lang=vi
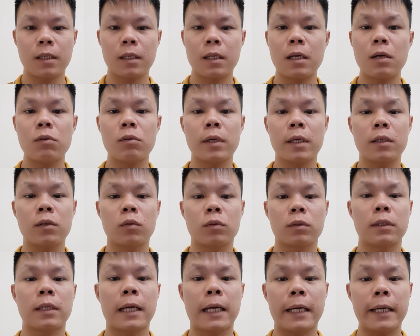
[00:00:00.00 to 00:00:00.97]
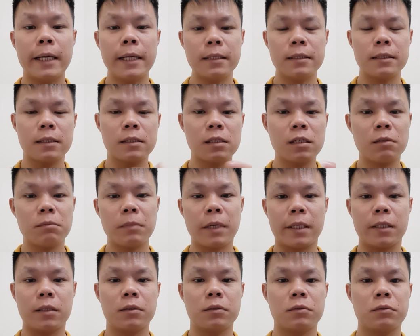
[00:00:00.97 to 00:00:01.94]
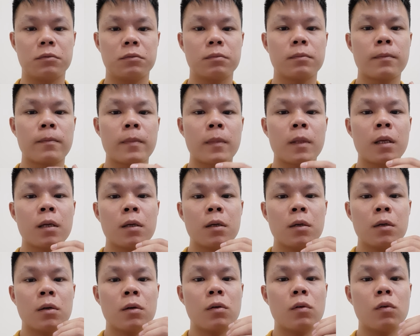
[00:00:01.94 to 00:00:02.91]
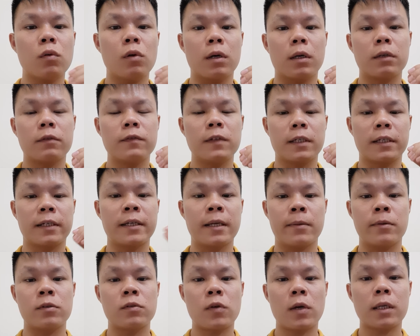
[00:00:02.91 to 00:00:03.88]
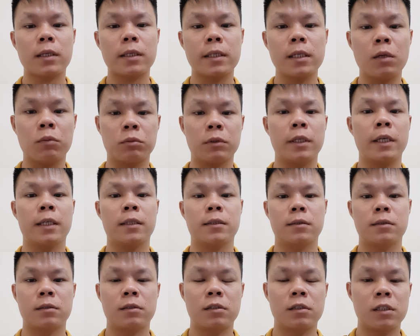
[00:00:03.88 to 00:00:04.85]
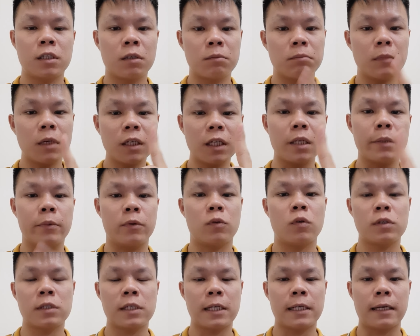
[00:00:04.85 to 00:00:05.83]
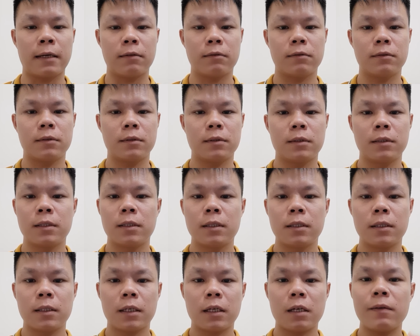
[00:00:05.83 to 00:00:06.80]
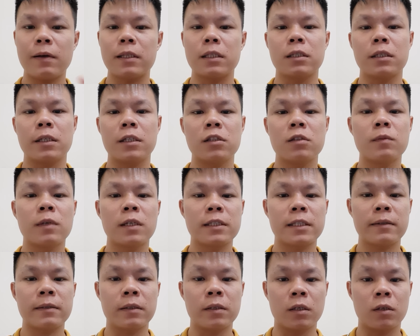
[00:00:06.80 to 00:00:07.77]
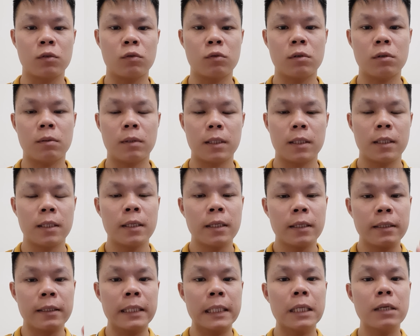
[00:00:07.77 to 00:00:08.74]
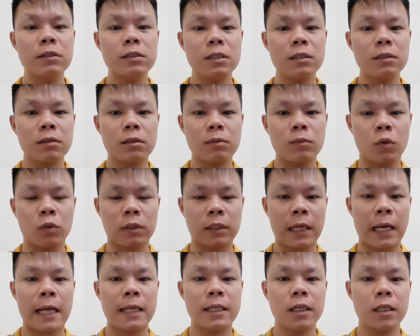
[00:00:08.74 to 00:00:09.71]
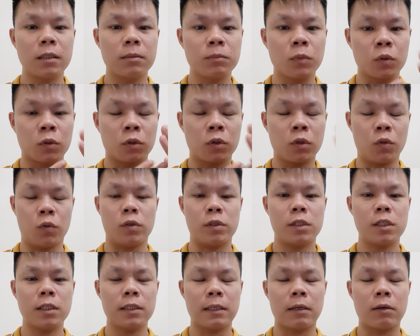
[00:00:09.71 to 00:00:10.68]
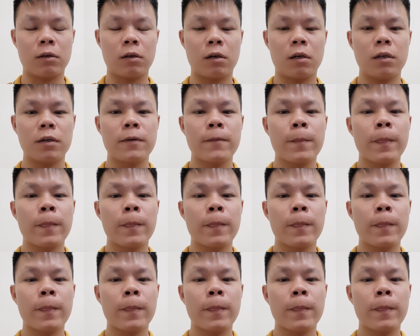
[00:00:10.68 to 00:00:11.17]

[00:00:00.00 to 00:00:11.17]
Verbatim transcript: câu này lột tả hết những sức mạnh của cái việc kiểm soát cái đồng tiền trong bất kỳ một quốc gia nào các bạn thử hình dung mà xem điều này có đúng không nếu như một cá nhân một tổ chức nào đó